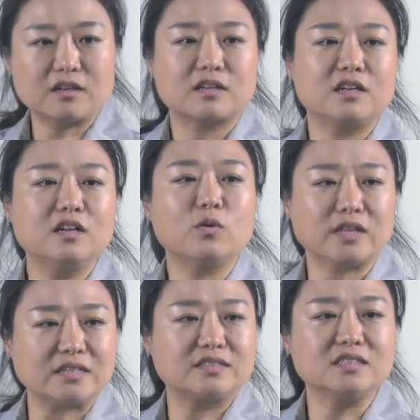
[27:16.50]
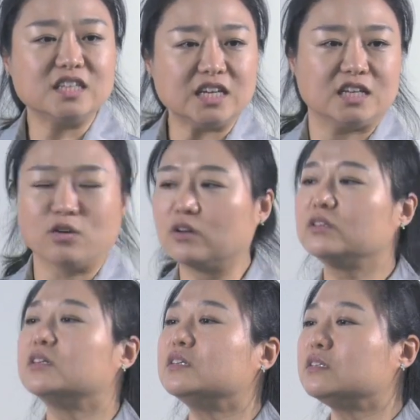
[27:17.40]
이렇게 일궈 놨으니
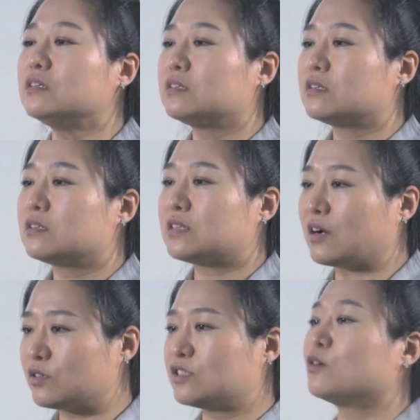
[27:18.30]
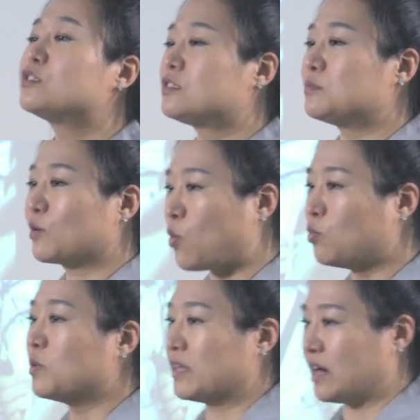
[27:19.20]
너는 딴 거 신경 쓰지 말고
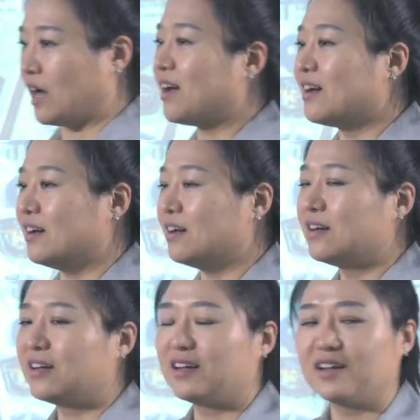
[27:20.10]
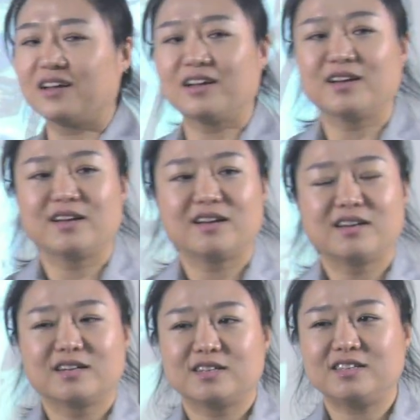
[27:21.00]
공부만 해라. 네.
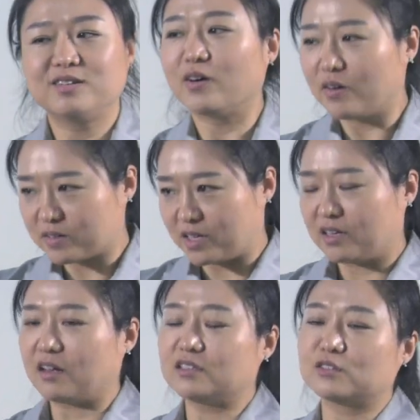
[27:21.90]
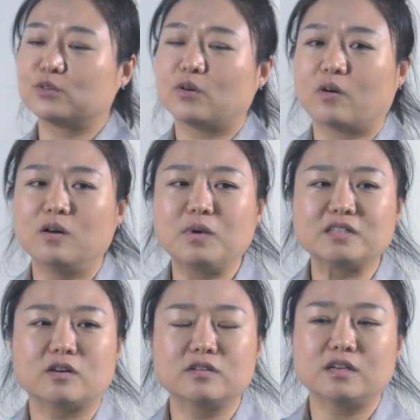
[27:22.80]
이렇게 얘기하시고
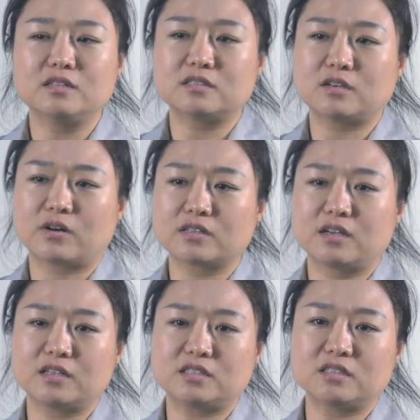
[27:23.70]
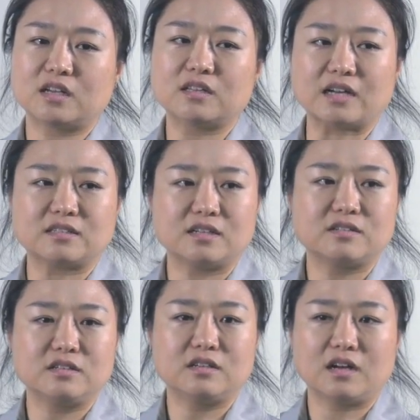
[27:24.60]
얼마 전에 이제 저랑 되게 친한
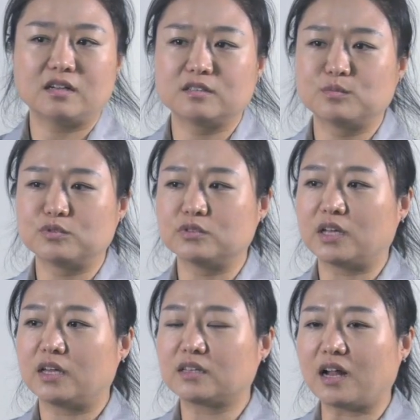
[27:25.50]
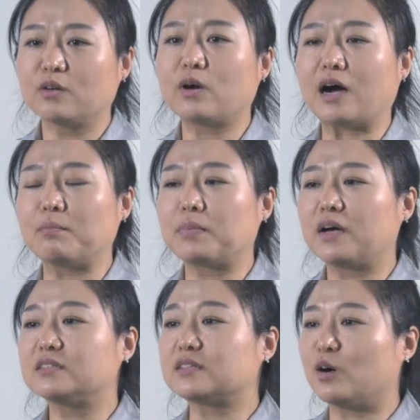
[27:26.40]
나사에서 일하는 분의 딸과
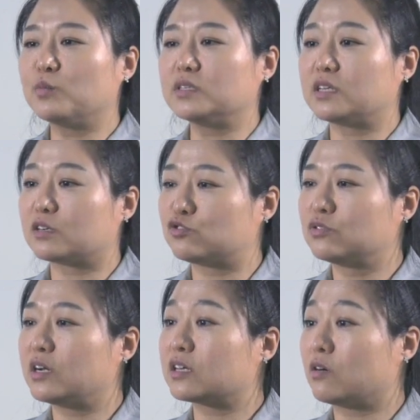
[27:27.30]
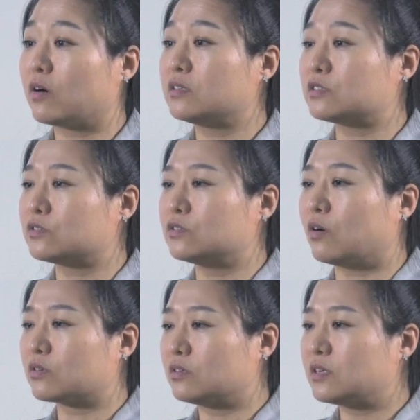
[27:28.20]
아빠의 싸움에 제가 중간에
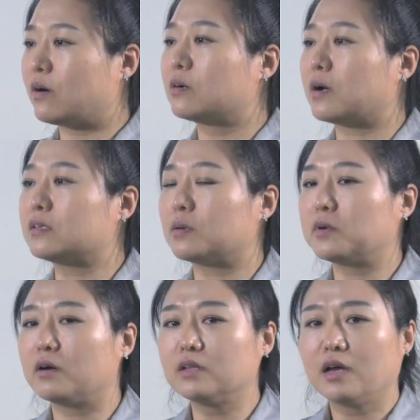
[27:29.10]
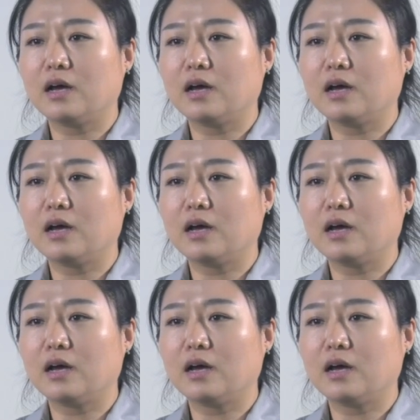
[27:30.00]
껴가지고 어떤 상황을 봤냐면